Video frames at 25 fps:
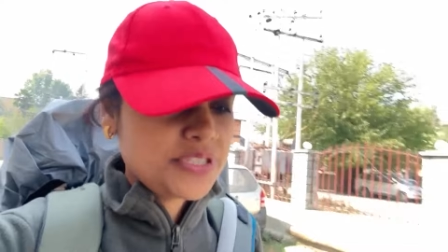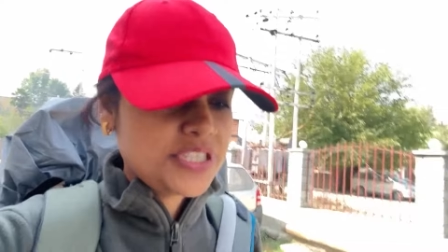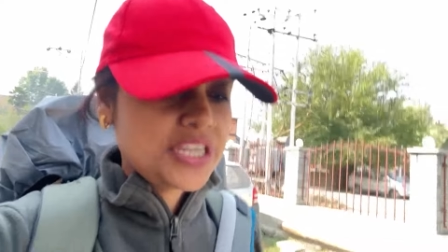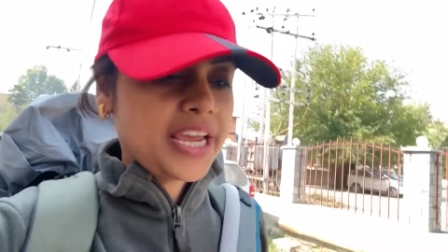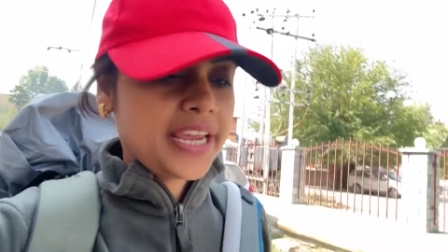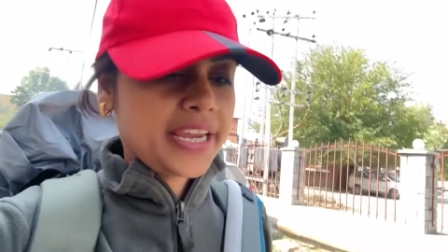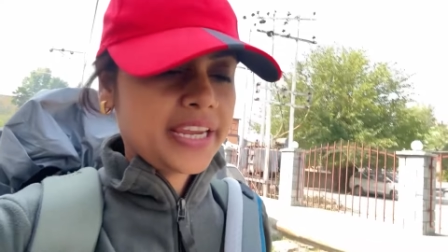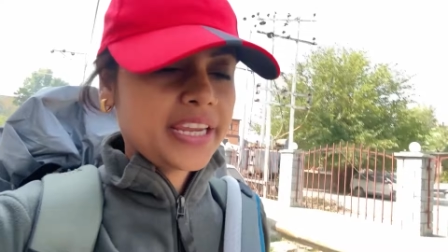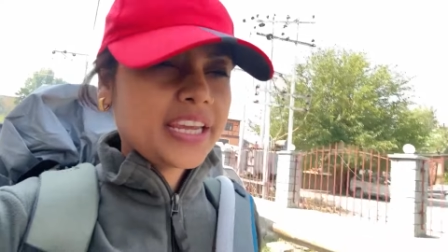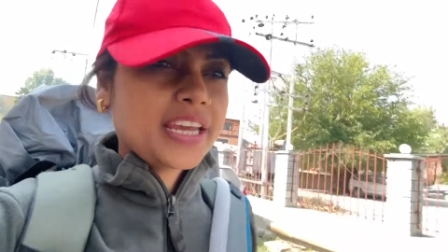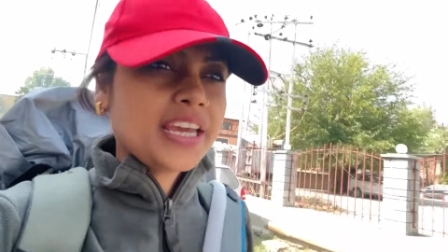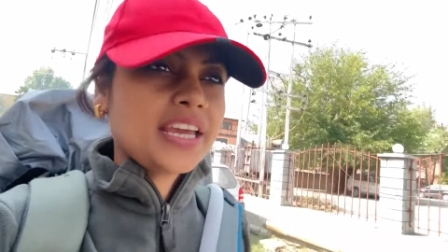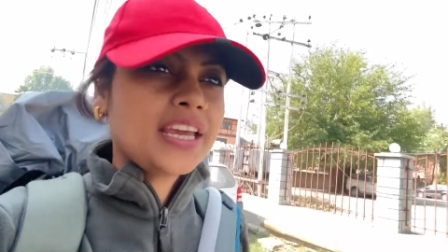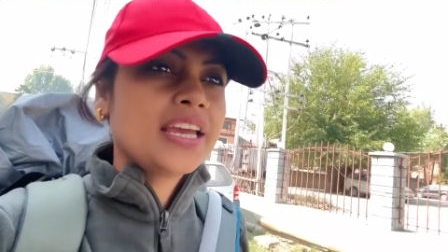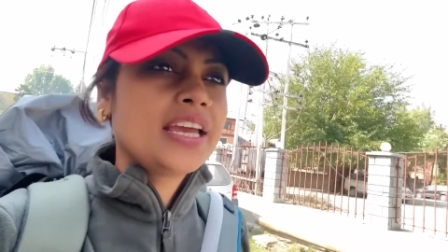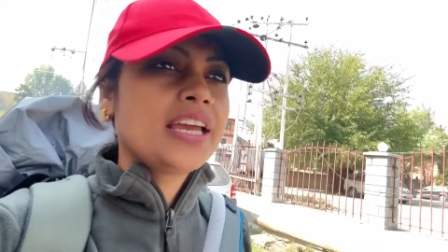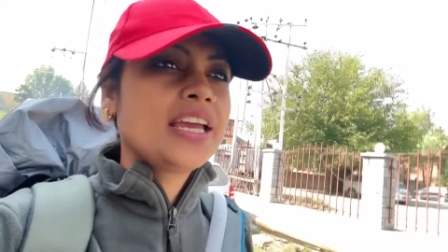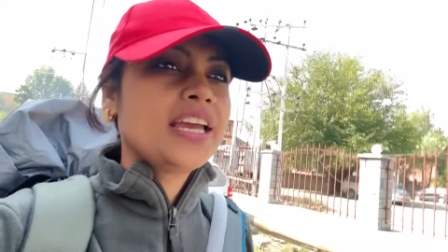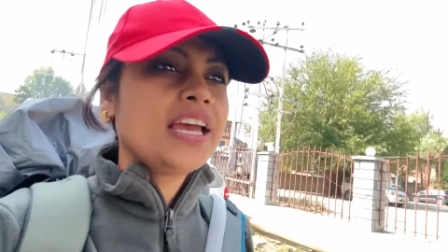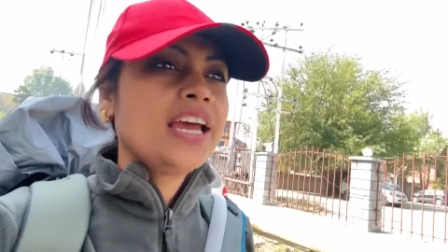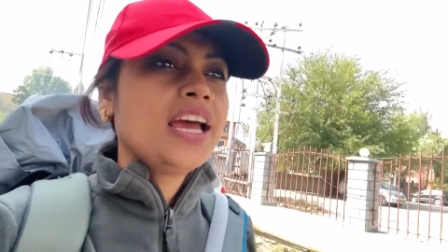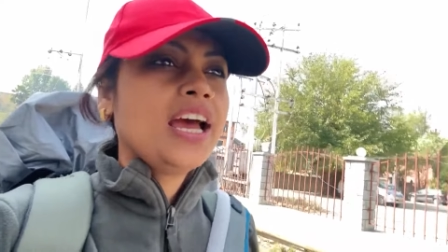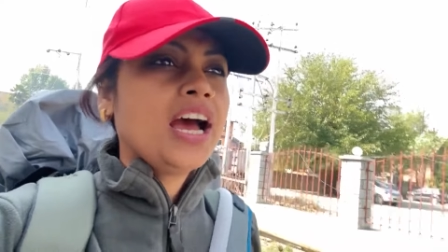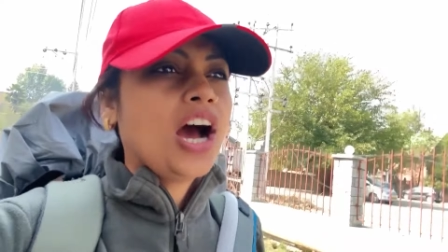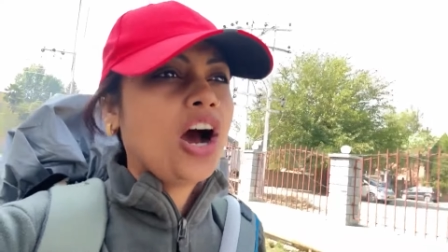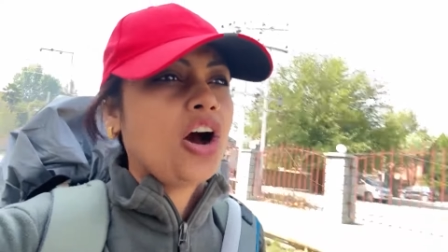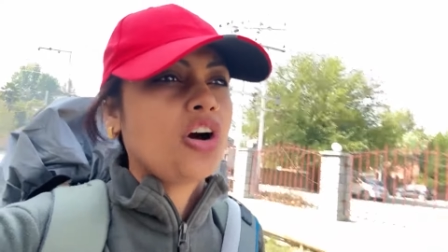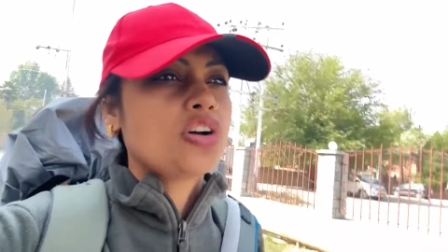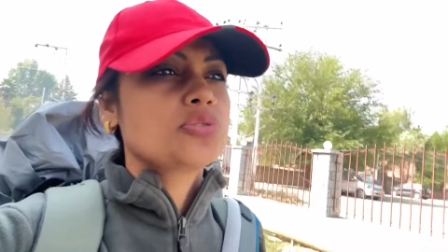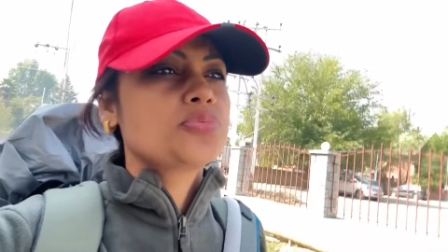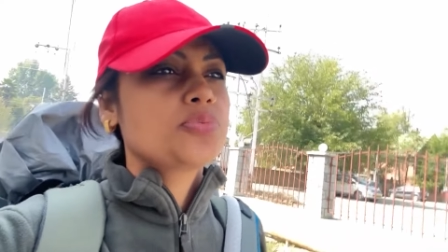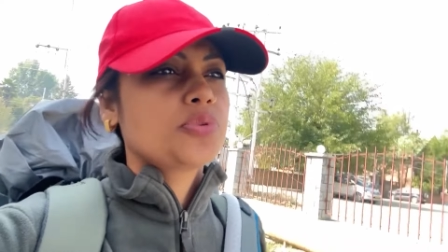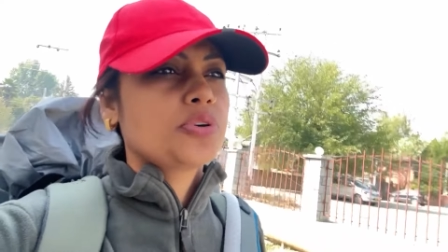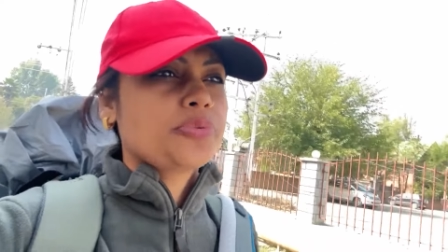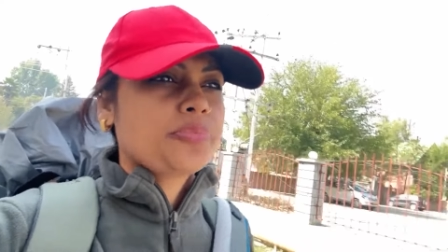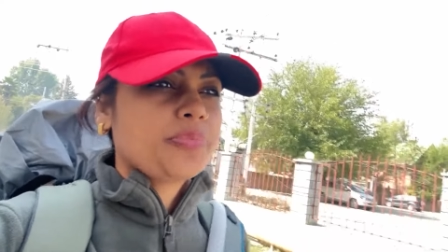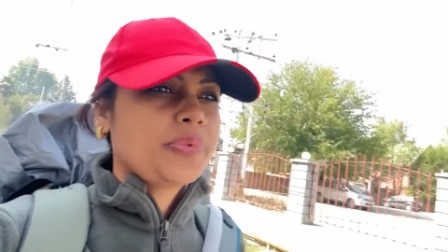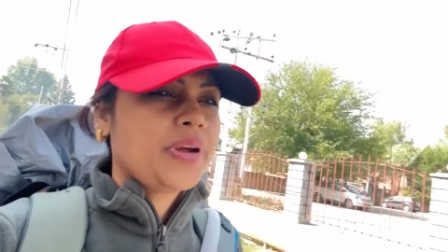जाएंगे हाउस
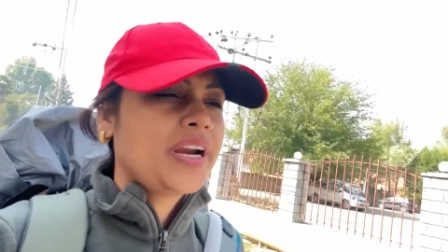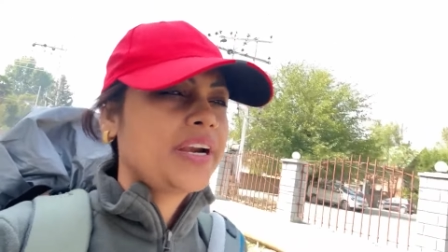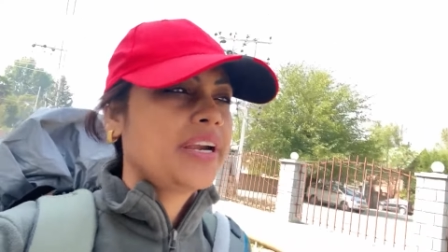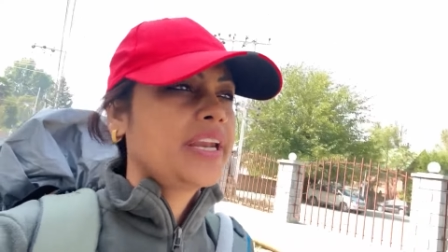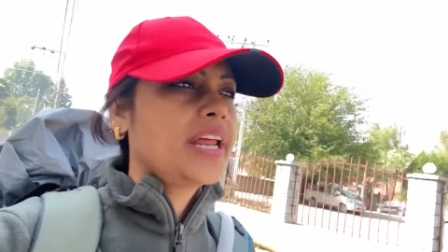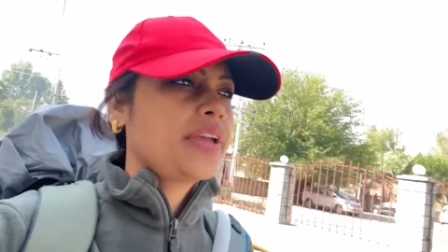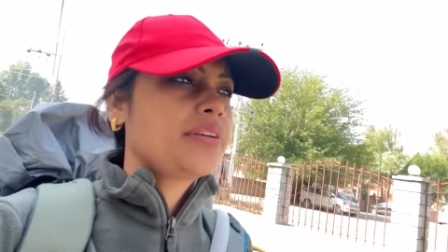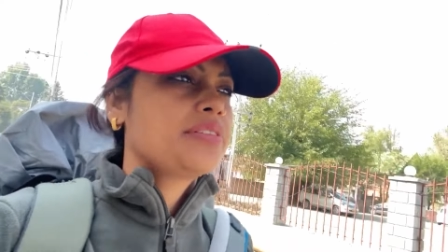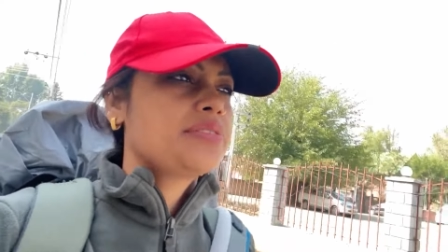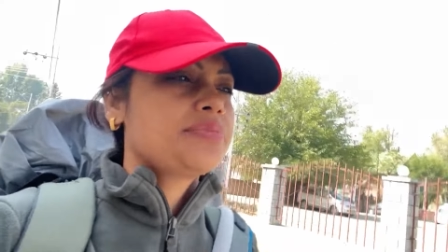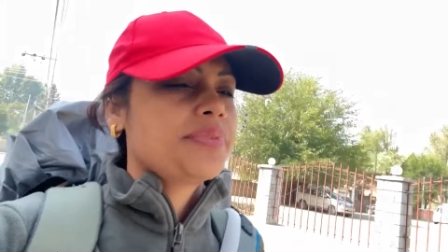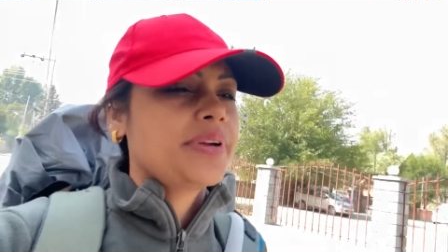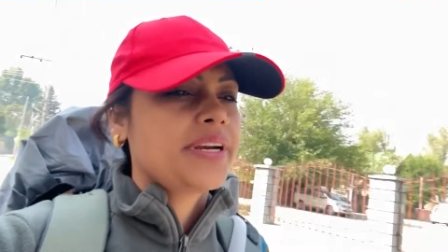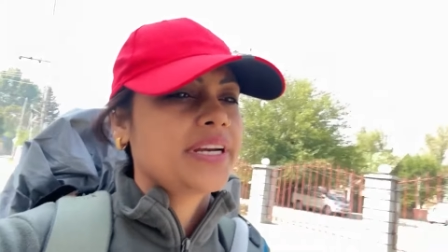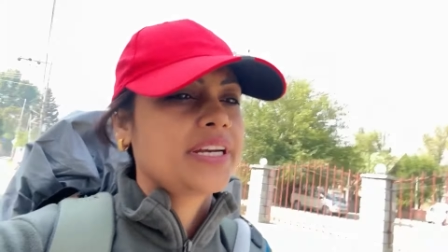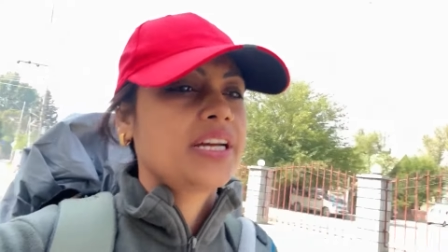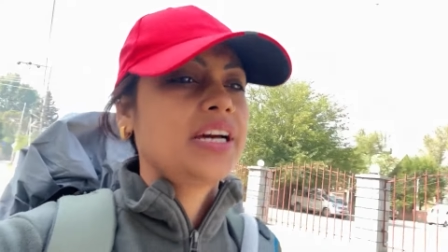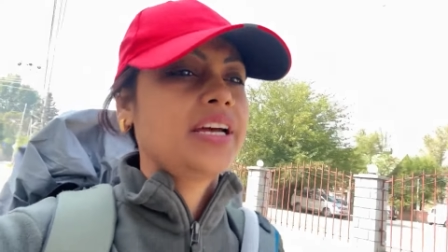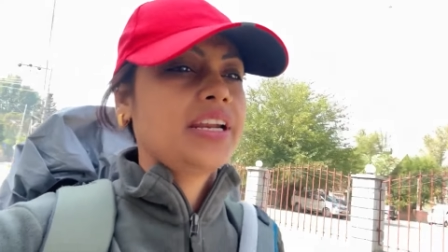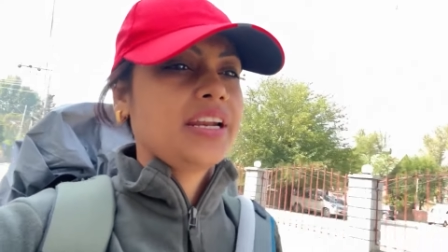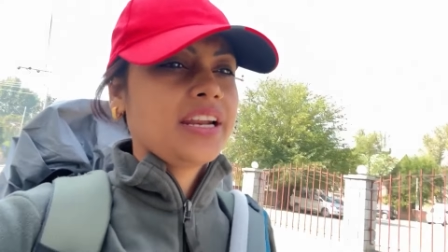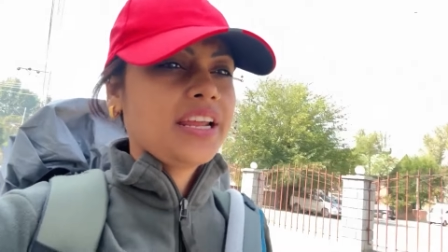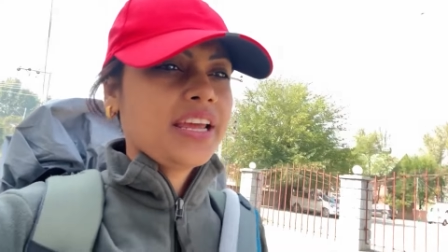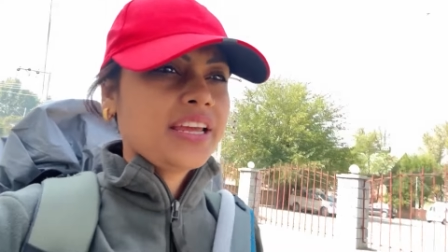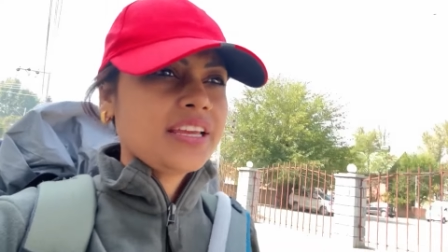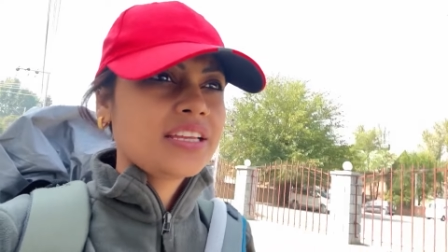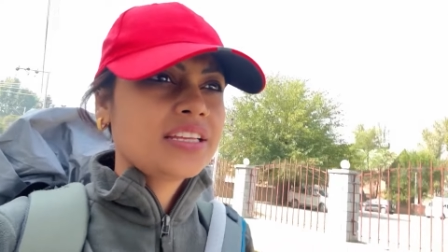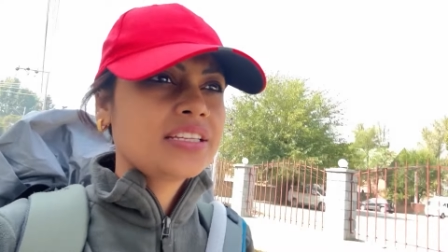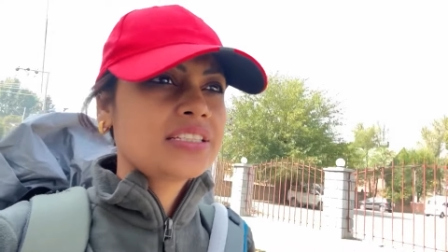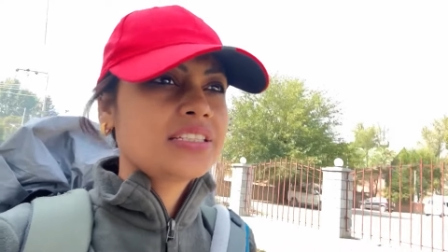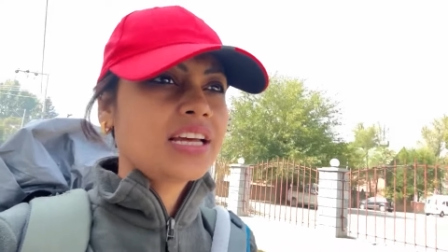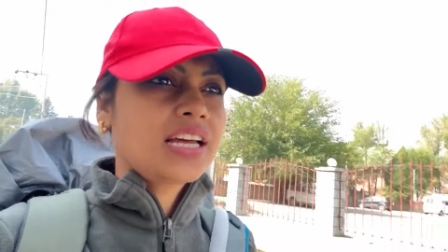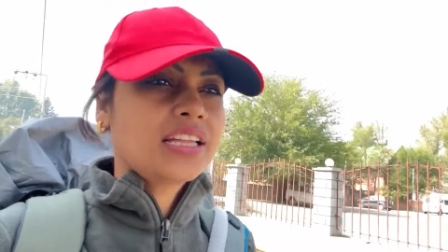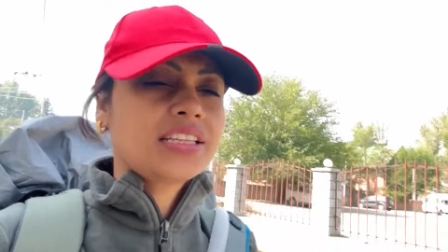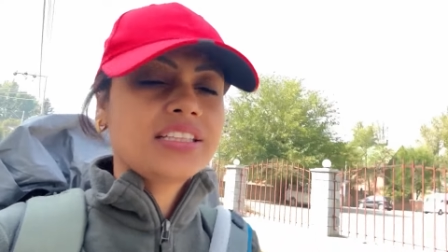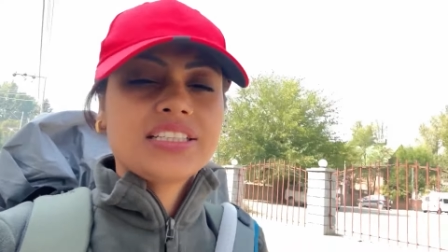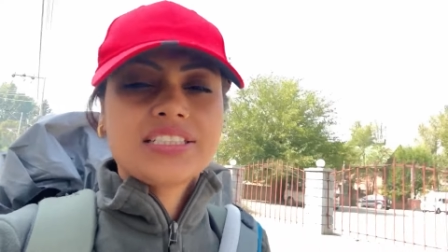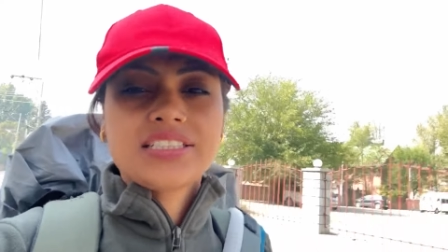बोट में आ टाइम स्पेंड करना है
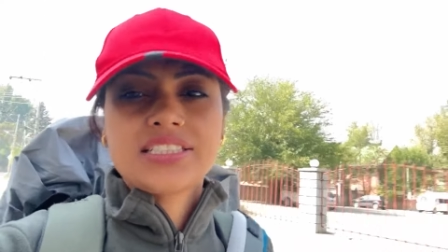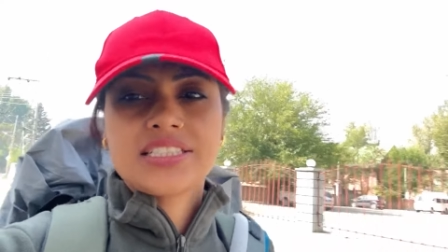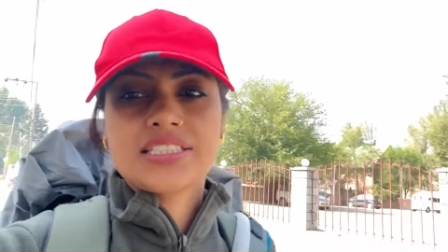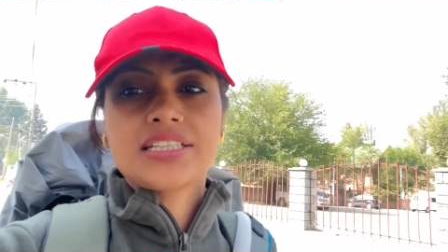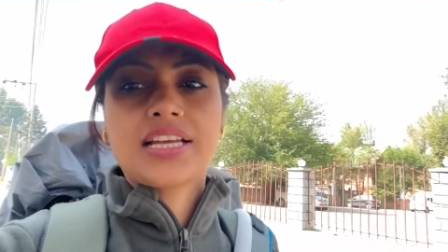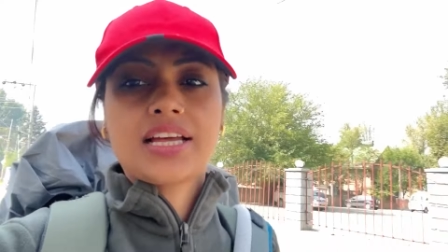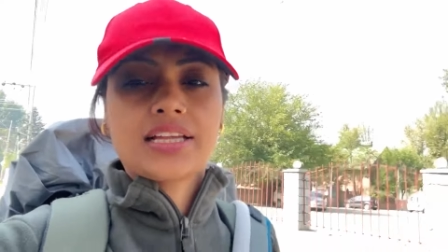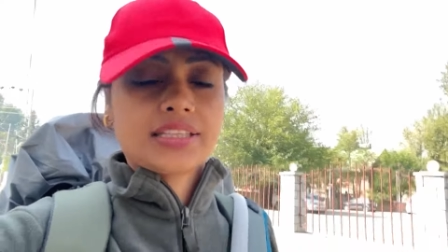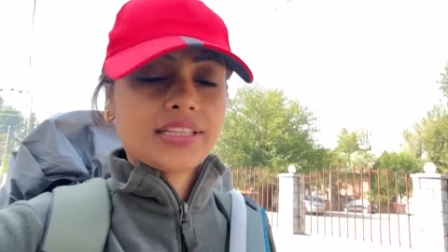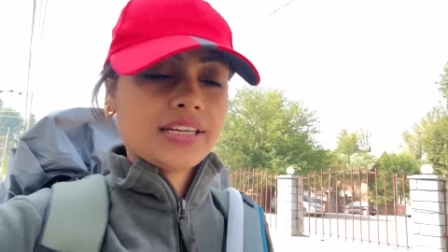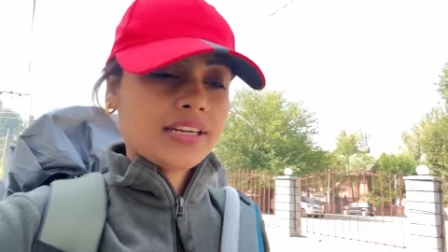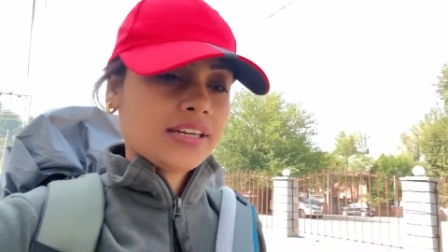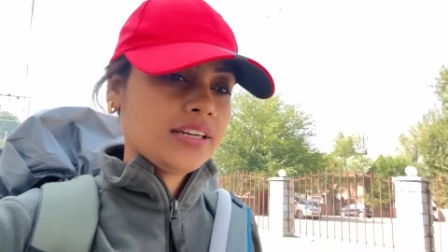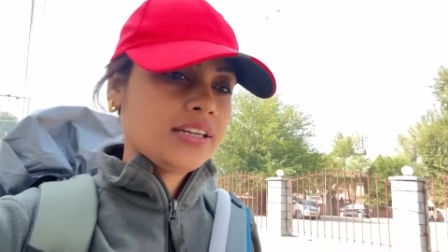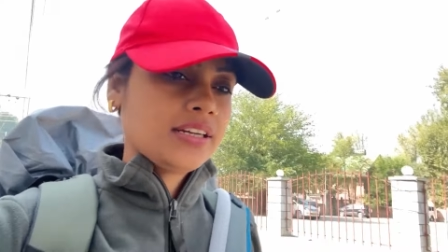ज़्यादा से ज़्यादा